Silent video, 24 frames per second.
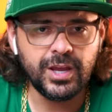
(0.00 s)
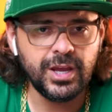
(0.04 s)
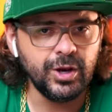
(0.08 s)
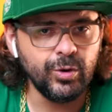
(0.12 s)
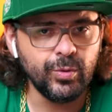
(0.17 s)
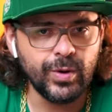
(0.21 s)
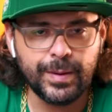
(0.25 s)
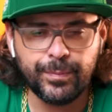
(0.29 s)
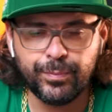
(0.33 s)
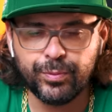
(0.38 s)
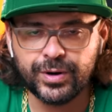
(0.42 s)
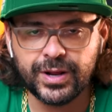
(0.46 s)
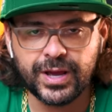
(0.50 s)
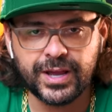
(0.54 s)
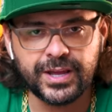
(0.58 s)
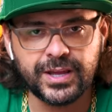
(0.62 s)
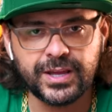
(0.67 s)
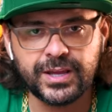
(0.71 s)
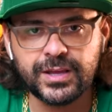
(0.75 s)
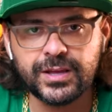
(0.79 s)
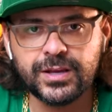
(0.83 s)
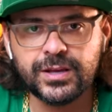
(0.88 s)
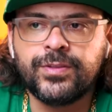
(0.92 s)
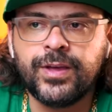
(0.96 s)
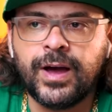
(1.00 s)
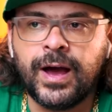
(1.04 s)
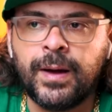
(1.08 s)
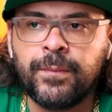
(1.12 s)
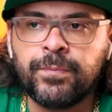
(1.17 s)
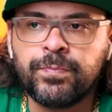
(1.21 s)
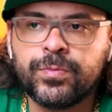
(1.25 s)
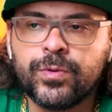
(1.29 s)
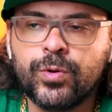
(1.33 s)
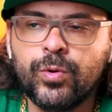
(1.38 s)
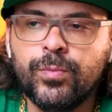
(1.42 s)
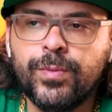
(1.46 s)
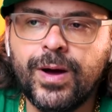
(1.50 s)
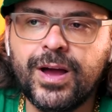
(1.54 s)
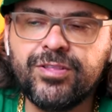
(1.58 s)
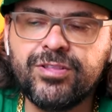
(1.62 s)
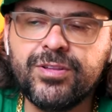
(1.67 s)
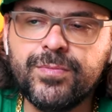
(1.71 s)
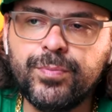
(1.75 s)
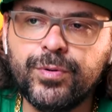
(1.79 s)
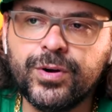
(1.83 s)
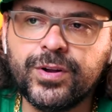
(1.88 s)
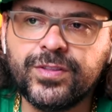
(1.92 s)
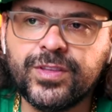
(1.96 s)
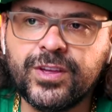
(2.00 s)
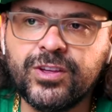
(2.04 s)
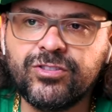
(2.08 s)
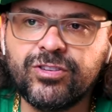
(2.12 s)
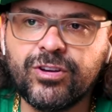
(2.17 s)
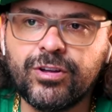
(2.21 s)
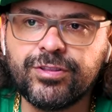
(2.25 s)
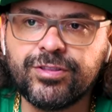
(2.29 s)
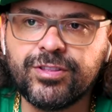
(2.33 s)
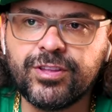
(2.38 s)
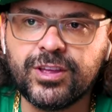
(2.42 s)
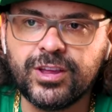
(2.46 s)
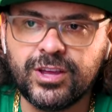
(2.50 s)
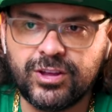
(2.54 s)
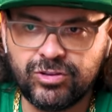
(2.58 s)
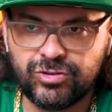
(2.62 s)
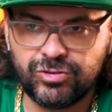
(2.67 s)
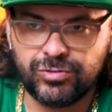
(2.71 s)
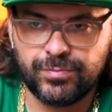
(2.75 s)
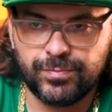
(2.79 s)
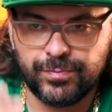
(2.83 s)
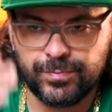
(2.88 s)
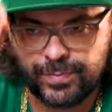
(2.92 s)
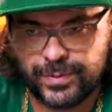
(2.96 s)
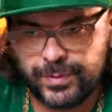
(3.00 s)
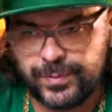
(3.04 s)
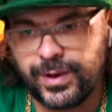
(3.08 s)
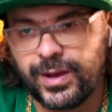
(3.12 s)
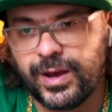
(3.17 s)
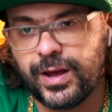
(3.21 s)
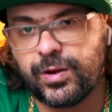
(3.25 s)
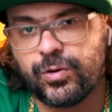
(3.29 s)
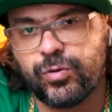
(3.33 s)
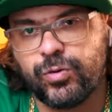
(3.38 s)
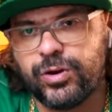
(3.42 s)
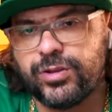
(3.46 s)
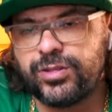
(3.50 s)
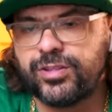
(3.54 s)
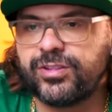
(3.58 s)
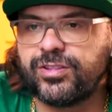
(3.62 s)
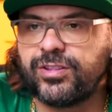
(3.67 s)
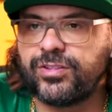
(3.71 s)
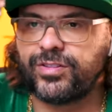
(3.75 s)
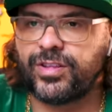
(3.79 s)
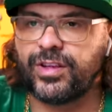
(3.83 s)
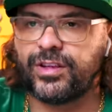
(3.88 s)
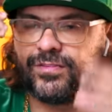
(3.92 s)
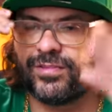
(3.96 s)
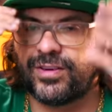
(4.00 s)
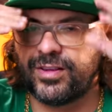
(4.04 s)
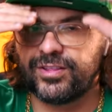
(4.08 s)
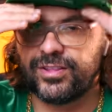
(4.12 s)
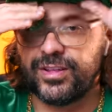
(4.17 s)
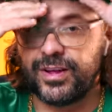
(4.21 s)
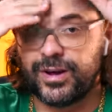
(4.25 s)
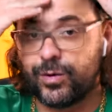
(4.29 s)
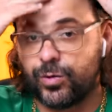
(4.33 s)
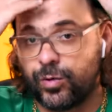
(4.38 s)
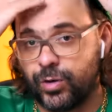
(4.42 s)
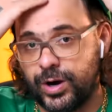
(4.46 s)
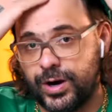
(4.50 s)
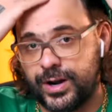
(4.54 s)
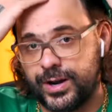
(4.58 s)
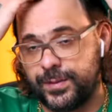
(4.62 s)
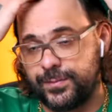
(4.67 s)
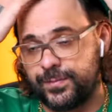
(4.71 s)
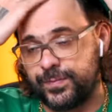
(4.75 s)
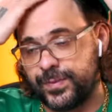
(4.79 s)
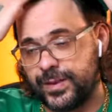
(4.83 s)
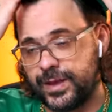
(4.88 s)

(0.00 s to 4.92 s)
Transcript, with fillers: E não é por aí, tá? O mais importante é o seguinte. Primeira coisa que você tem que fazer agora